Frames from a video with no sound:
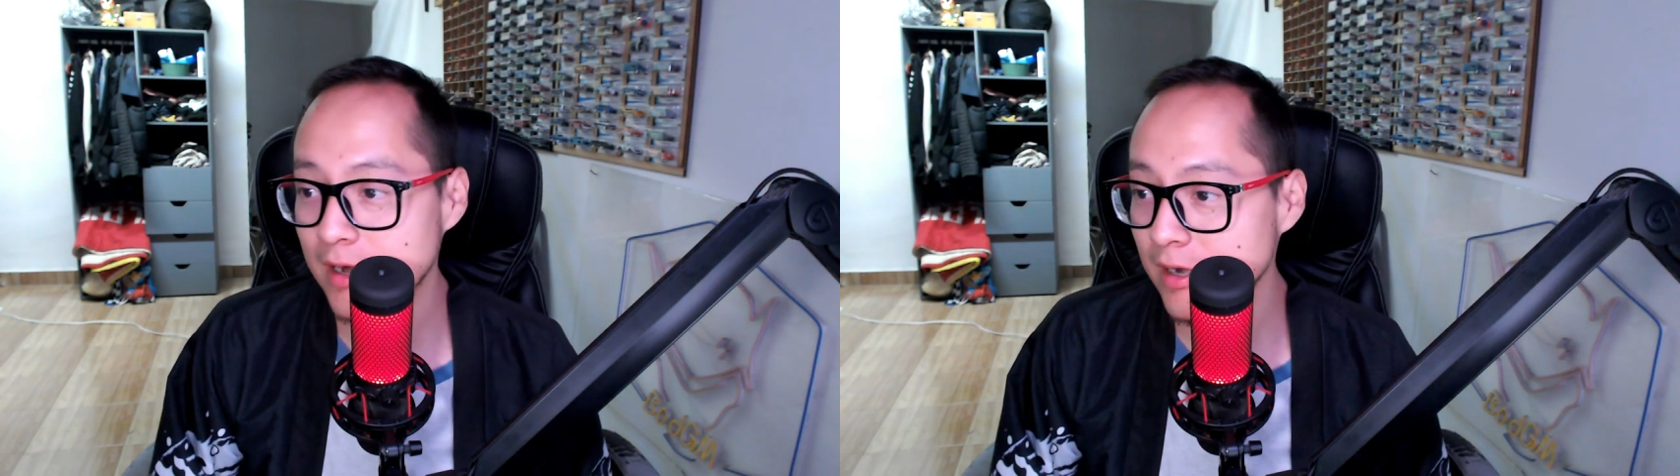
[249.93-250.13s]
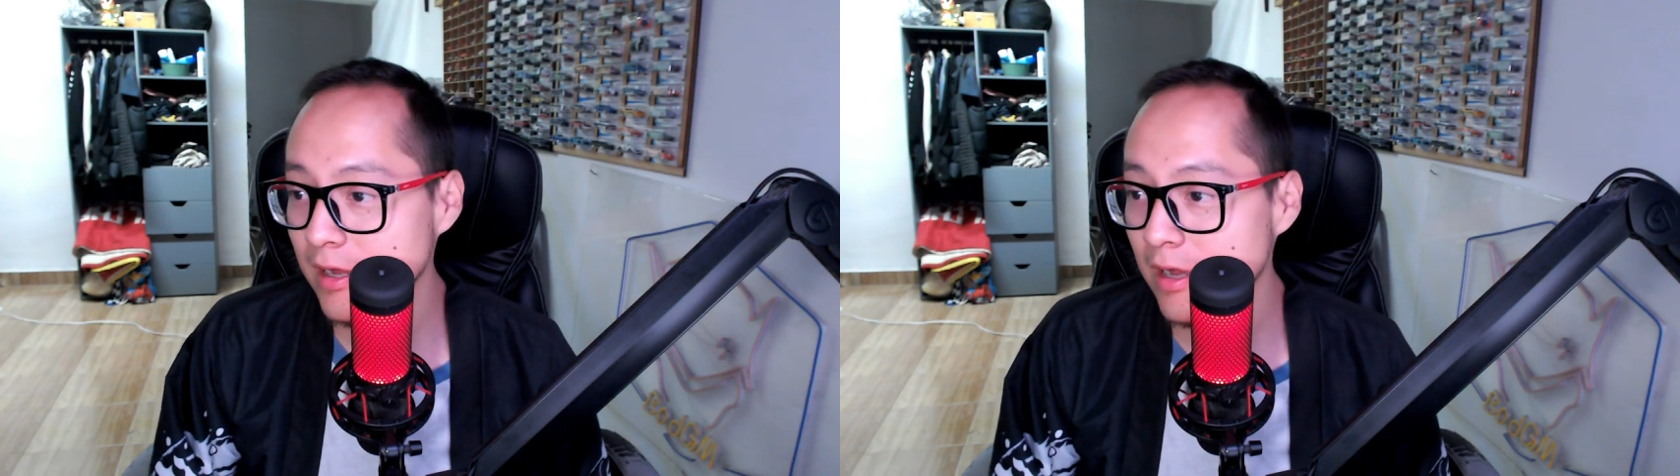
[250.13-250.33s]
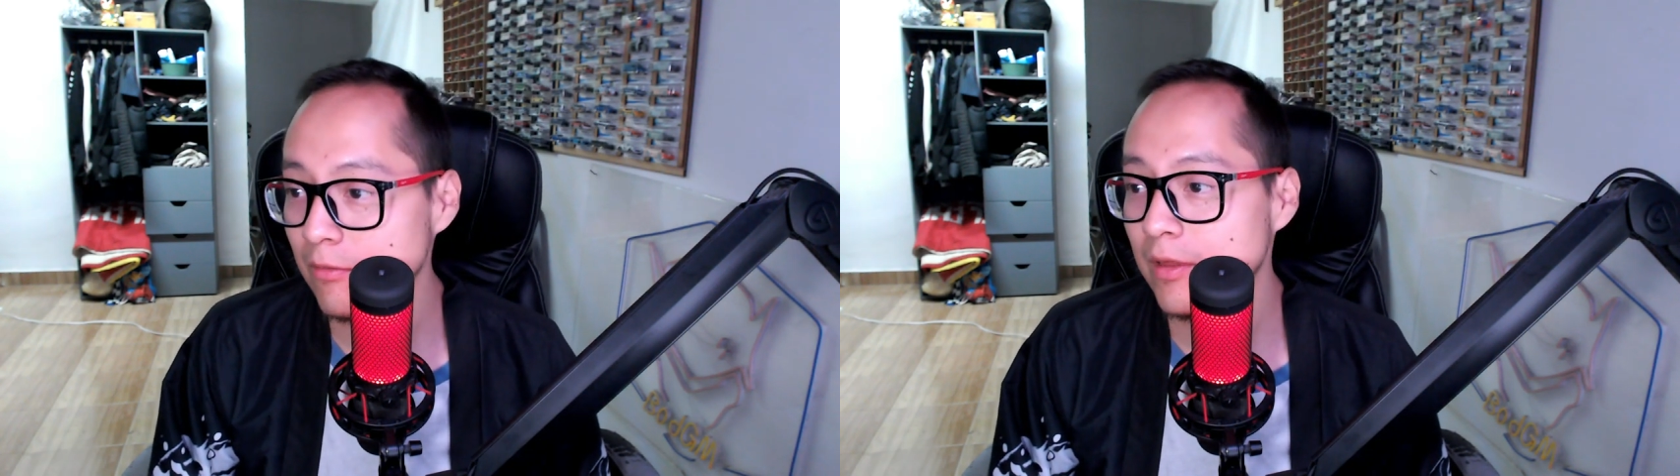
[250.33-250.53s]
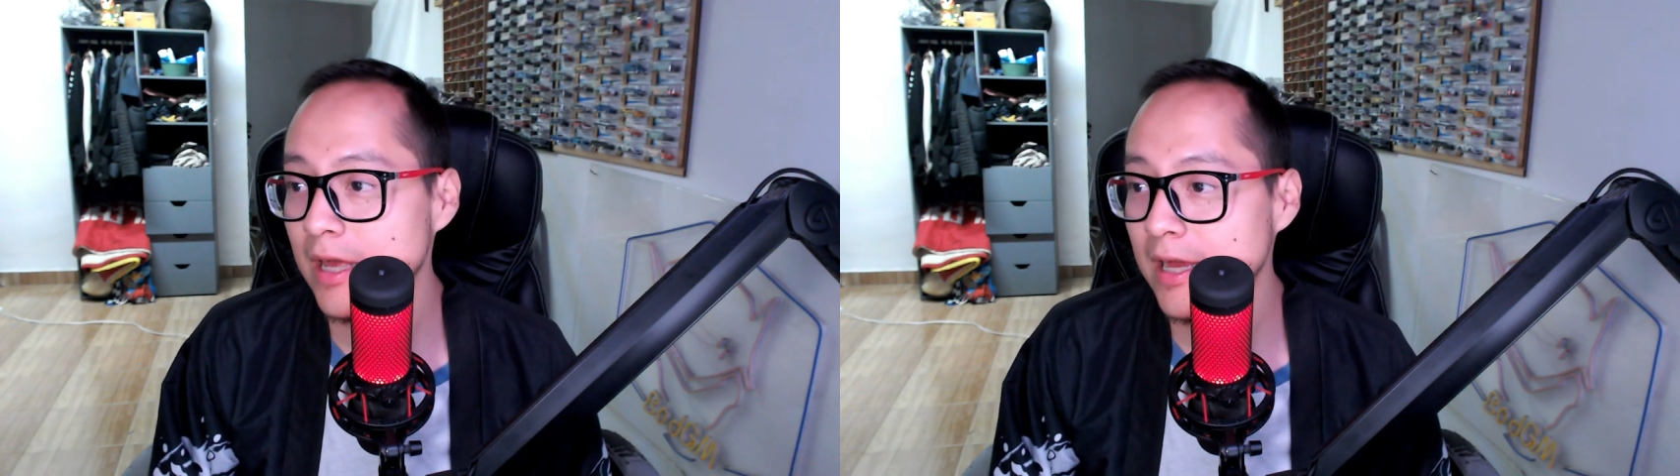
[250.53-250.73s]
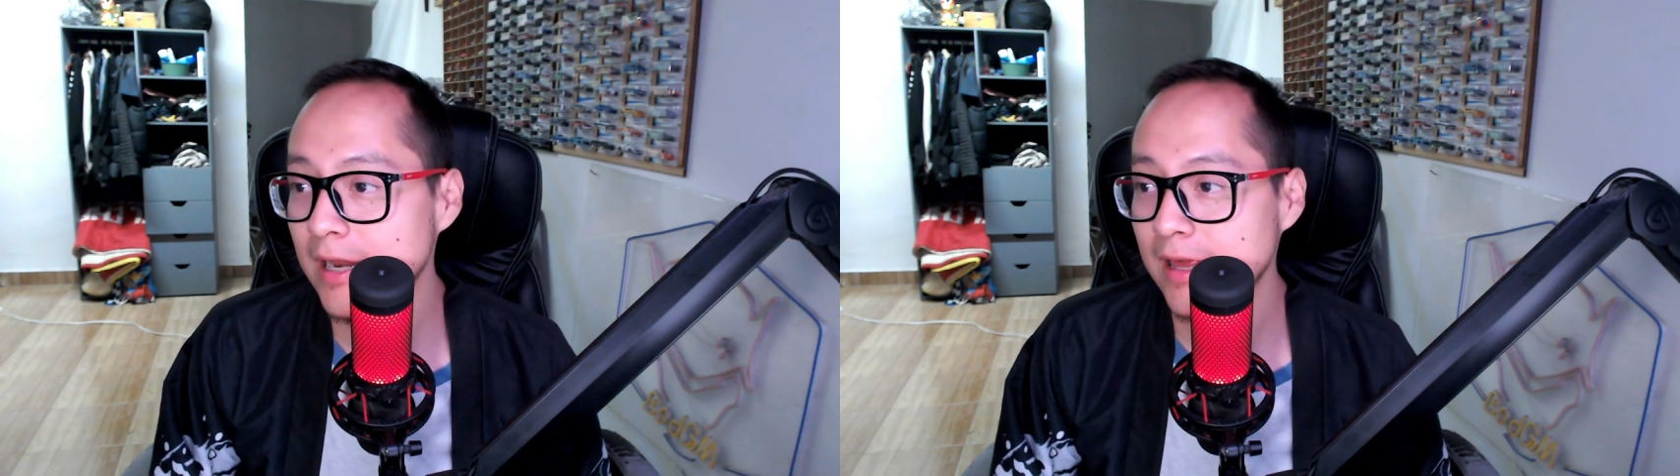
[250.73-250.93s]

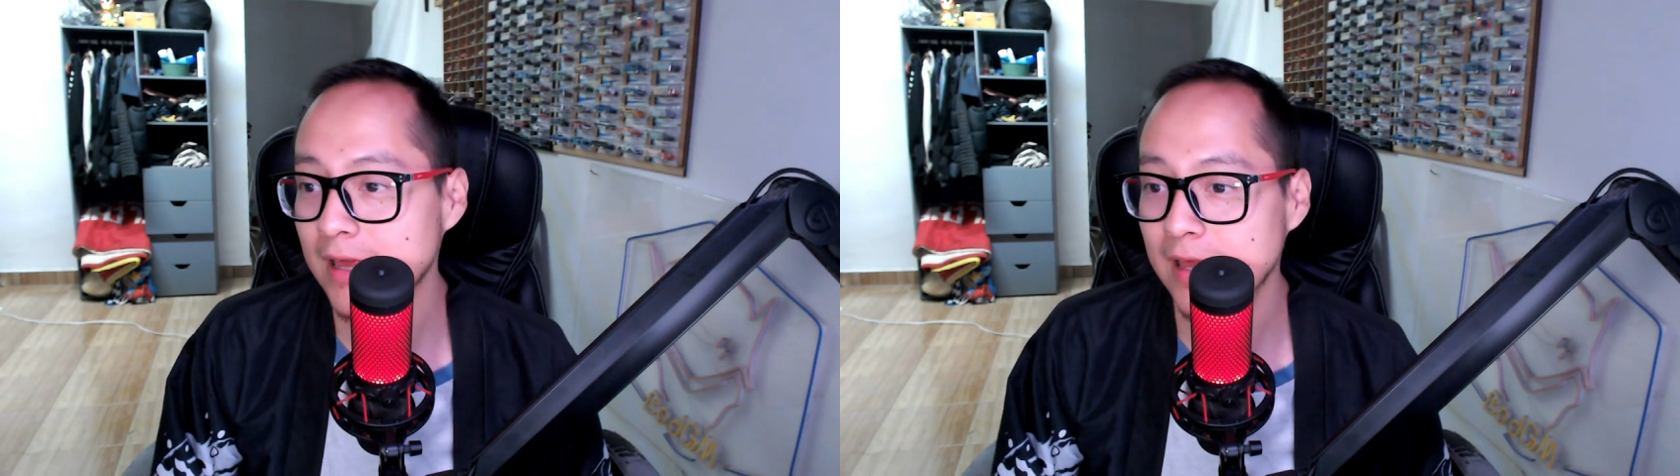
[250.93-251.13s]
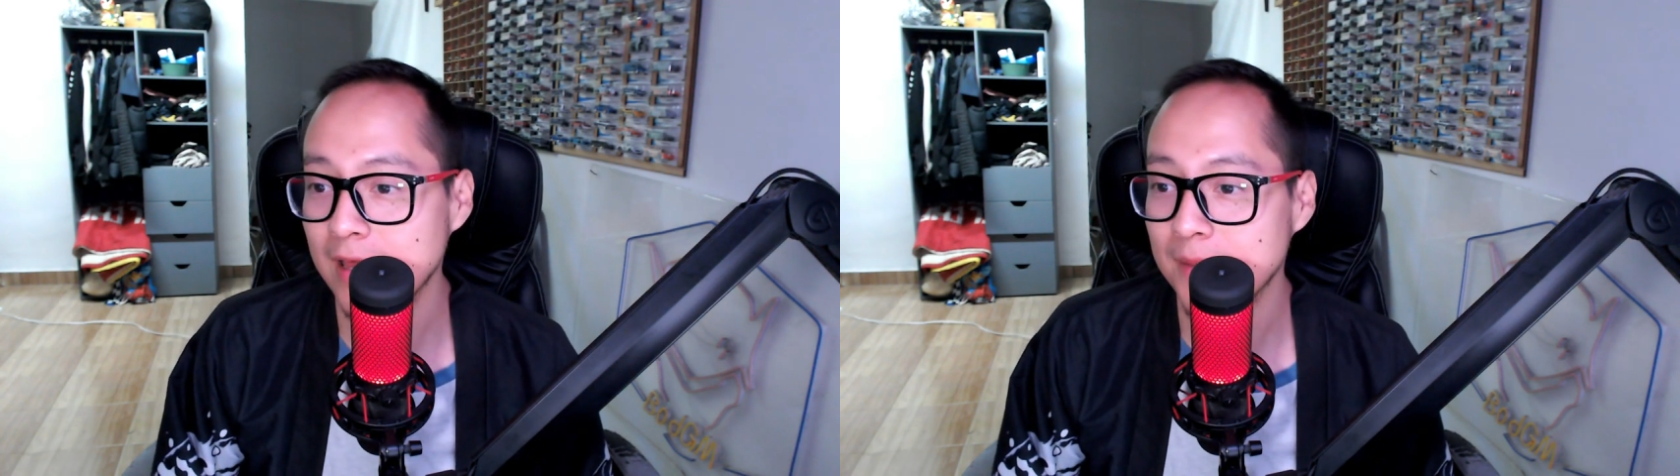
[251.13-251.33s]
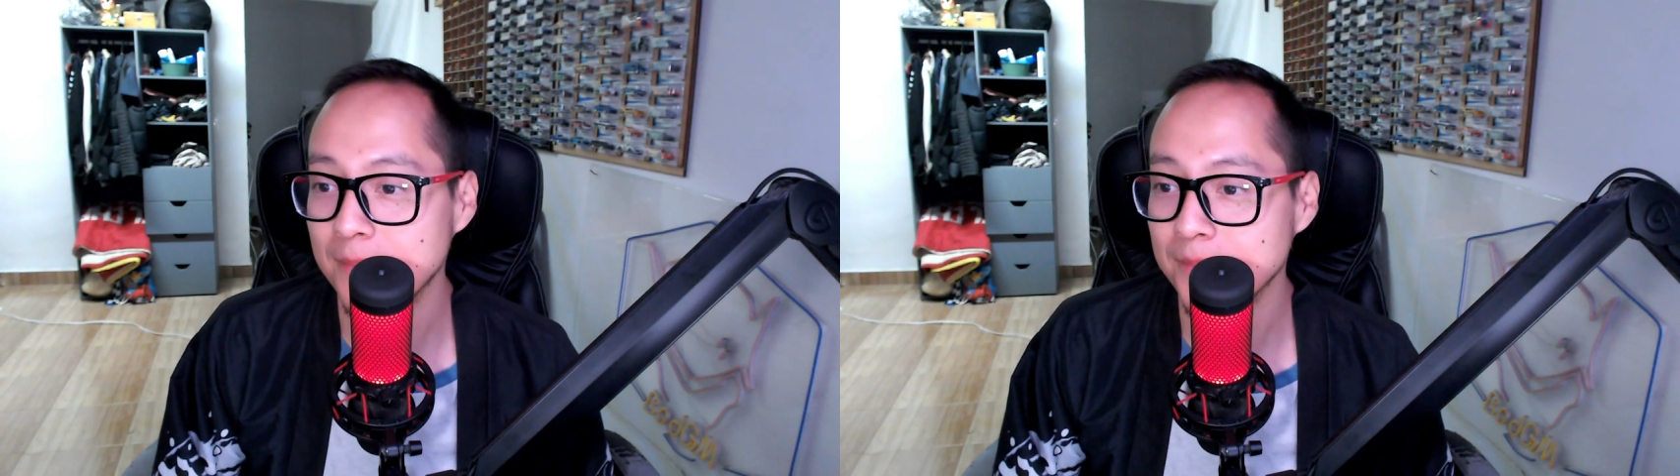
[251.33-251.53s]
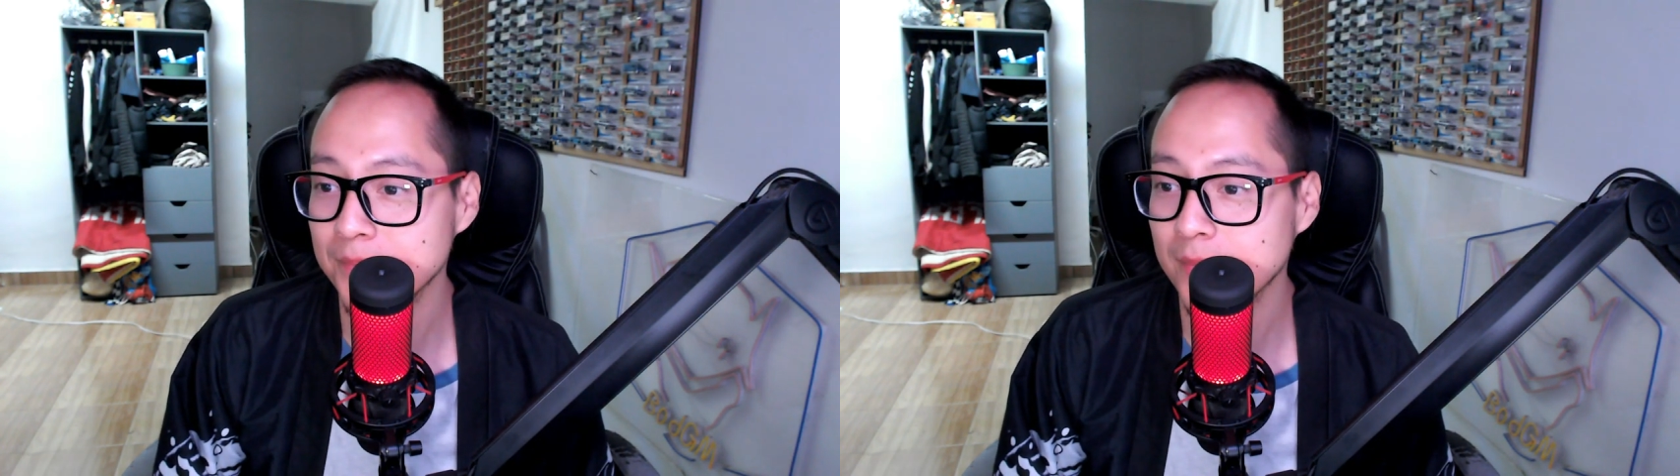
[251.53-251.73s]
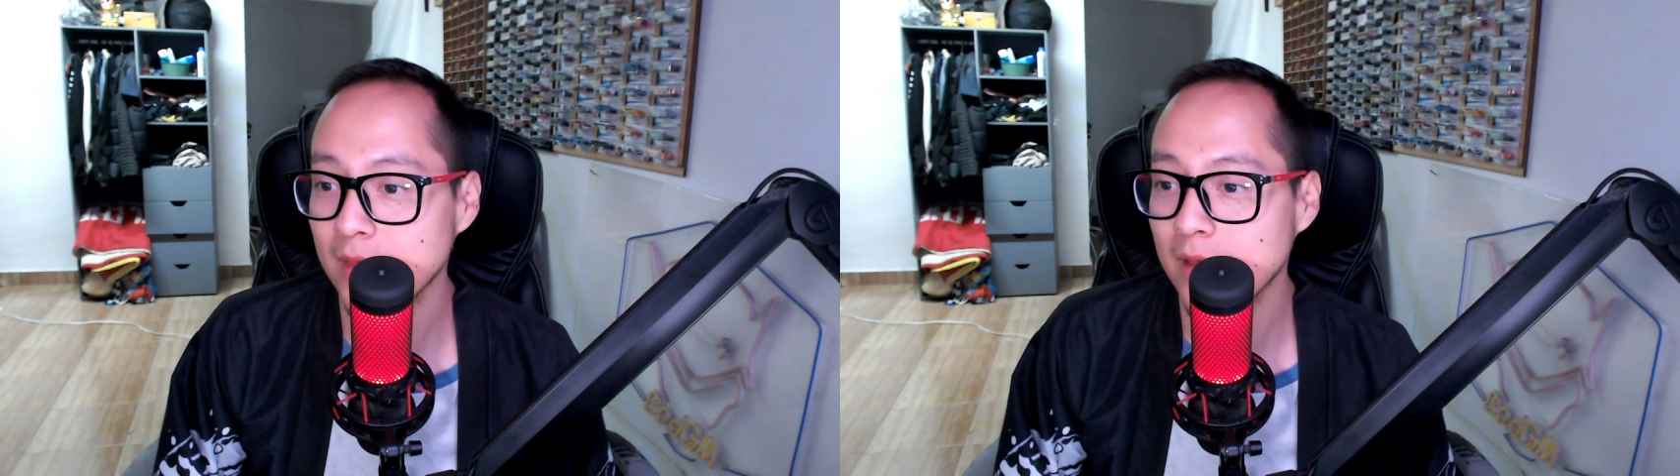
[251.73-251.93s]
recaudar em,